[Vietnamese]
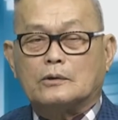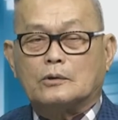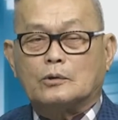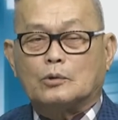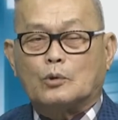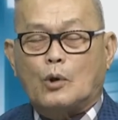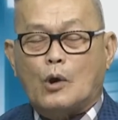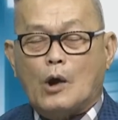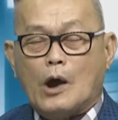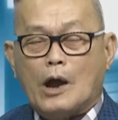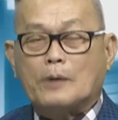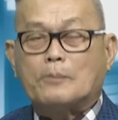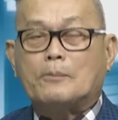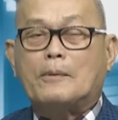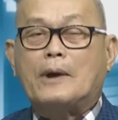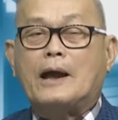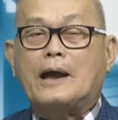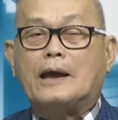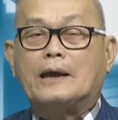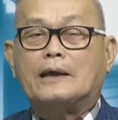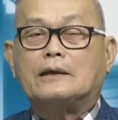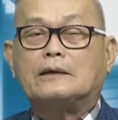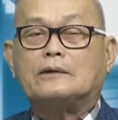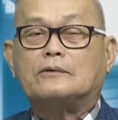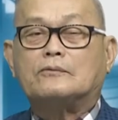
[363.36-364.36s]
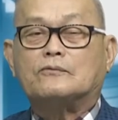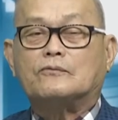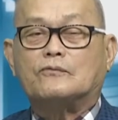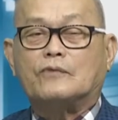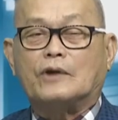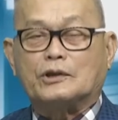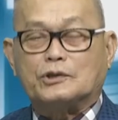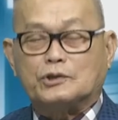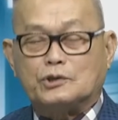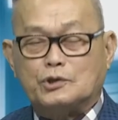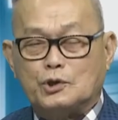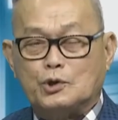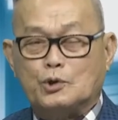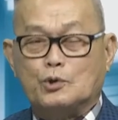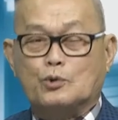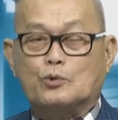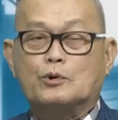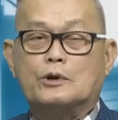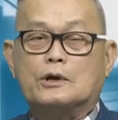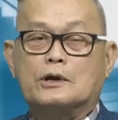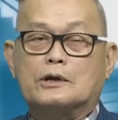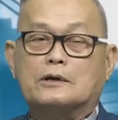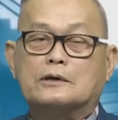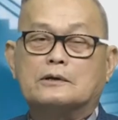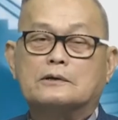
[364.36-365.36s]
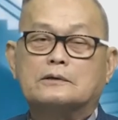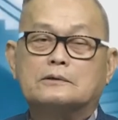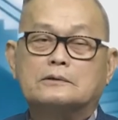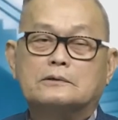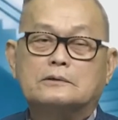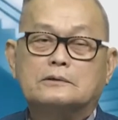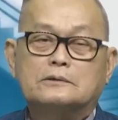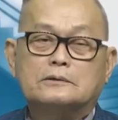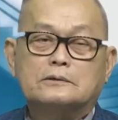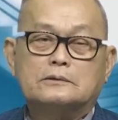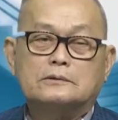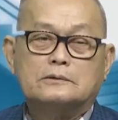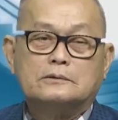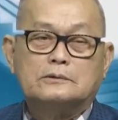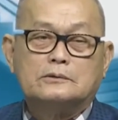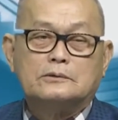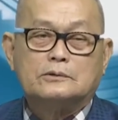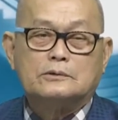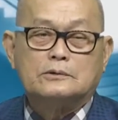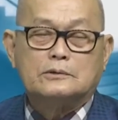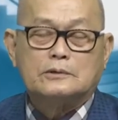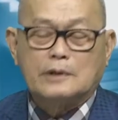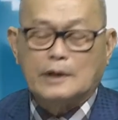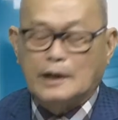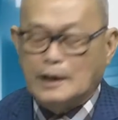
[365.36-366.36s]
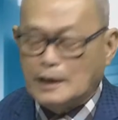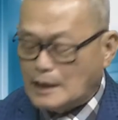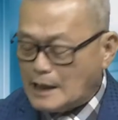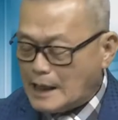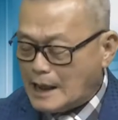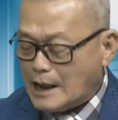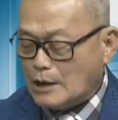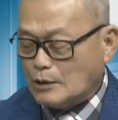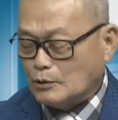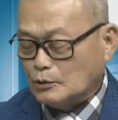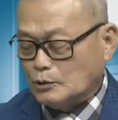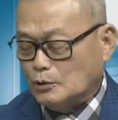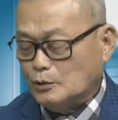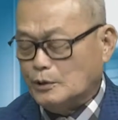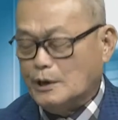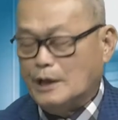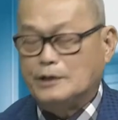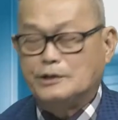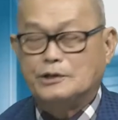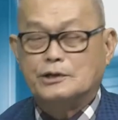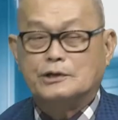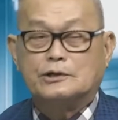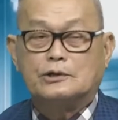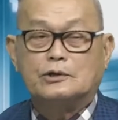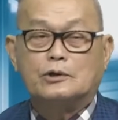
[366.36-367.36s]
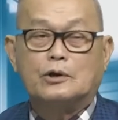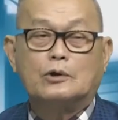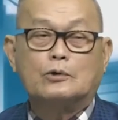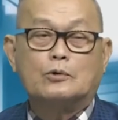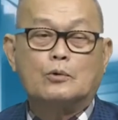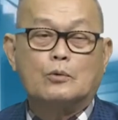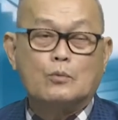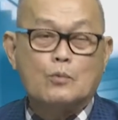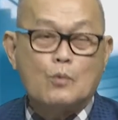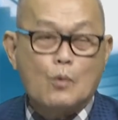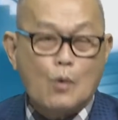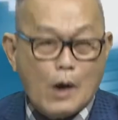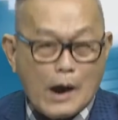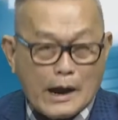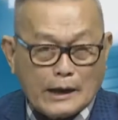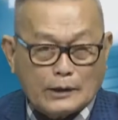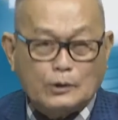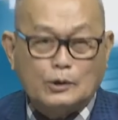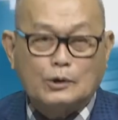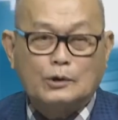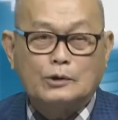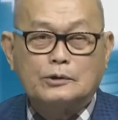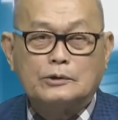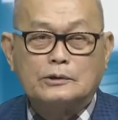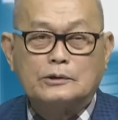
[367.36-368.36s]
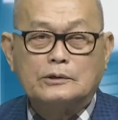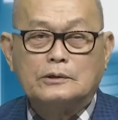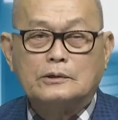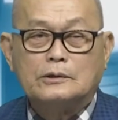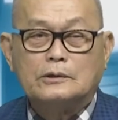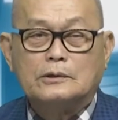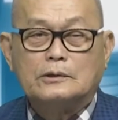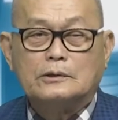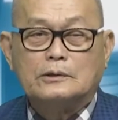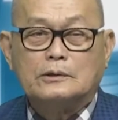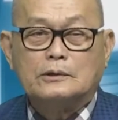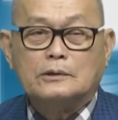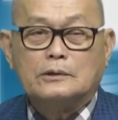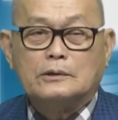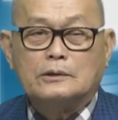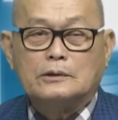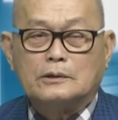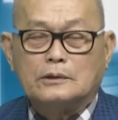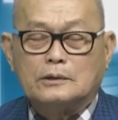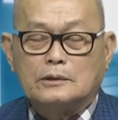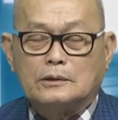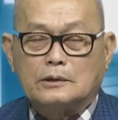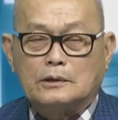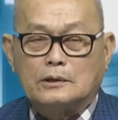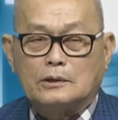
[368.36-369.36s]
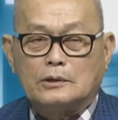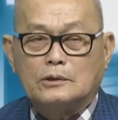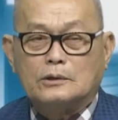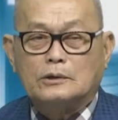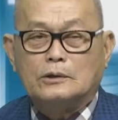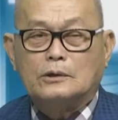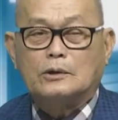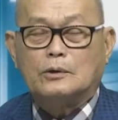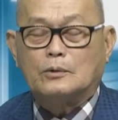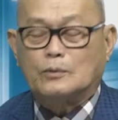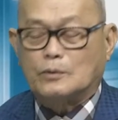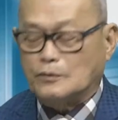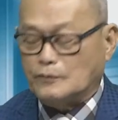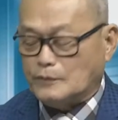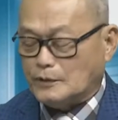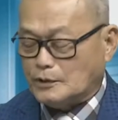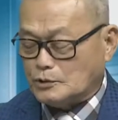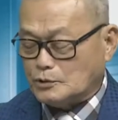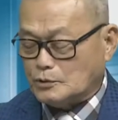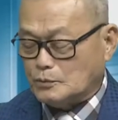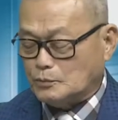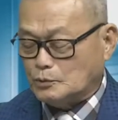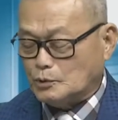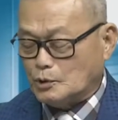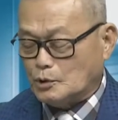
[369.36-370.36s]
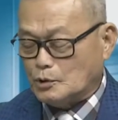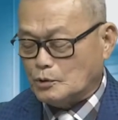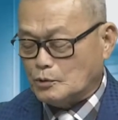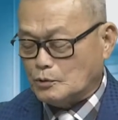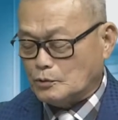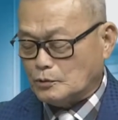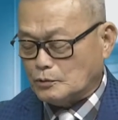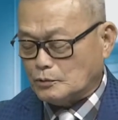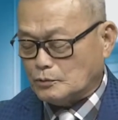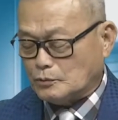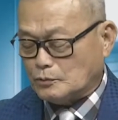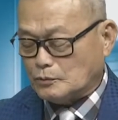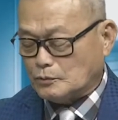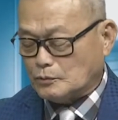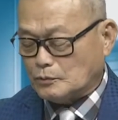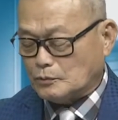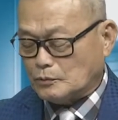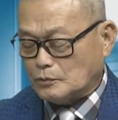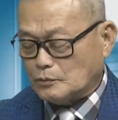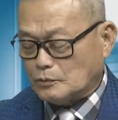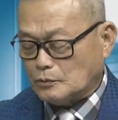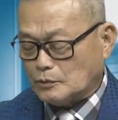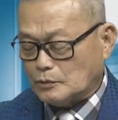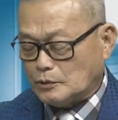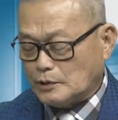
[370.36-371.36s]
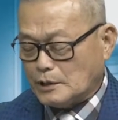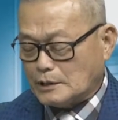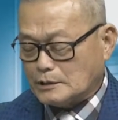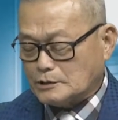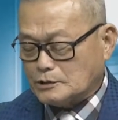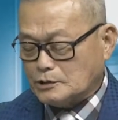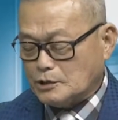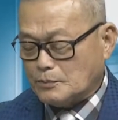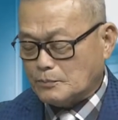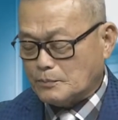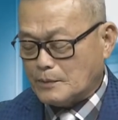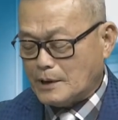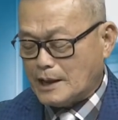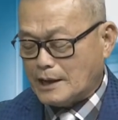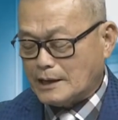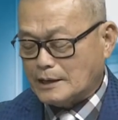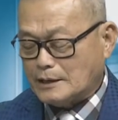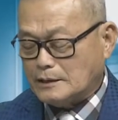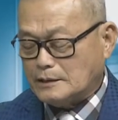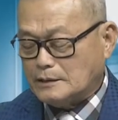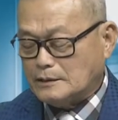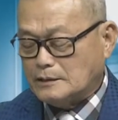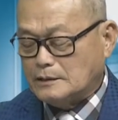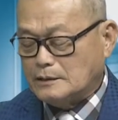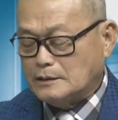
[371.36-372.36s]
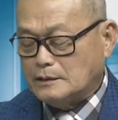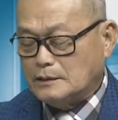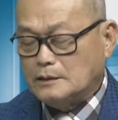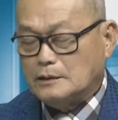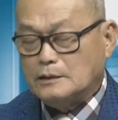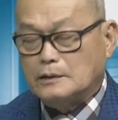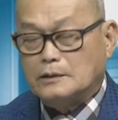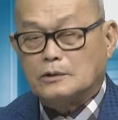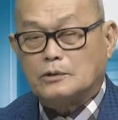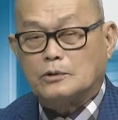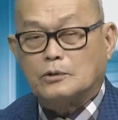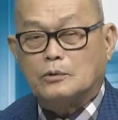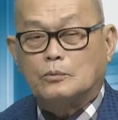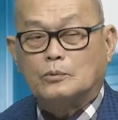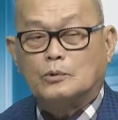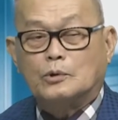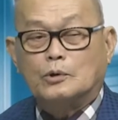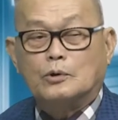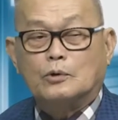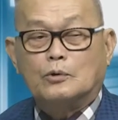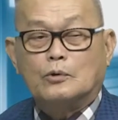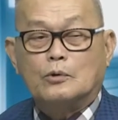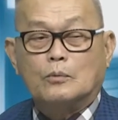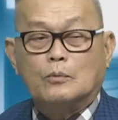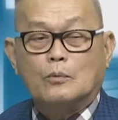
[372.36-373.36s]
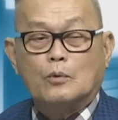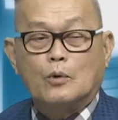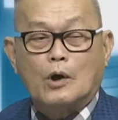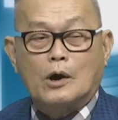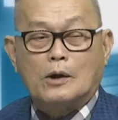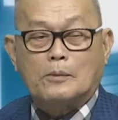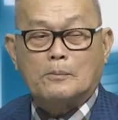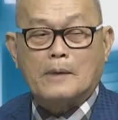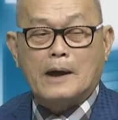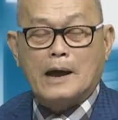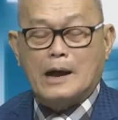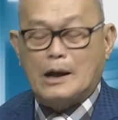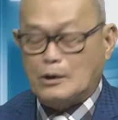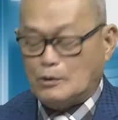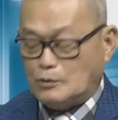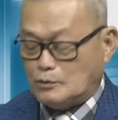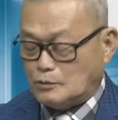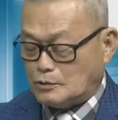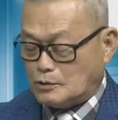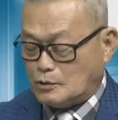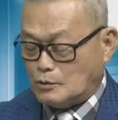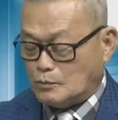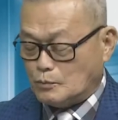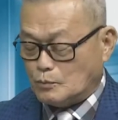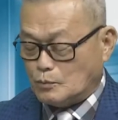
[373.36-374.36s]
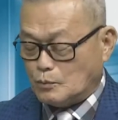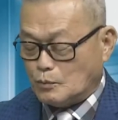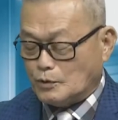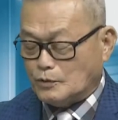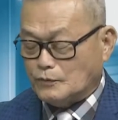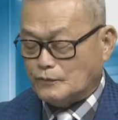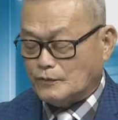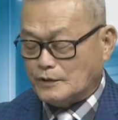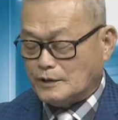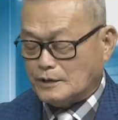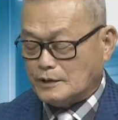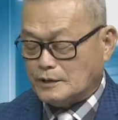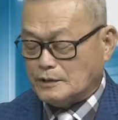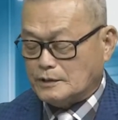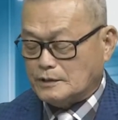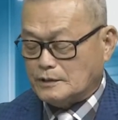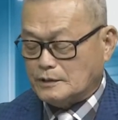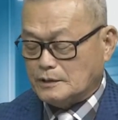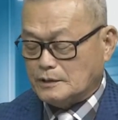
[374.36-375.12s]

thoải mái và chịu đựng thế nào rồi đại dịch nó cũng qua thôi kính thưa quý vị chúng tôi nhân dịp này chúng tôi cũng loan báo cùng quý vị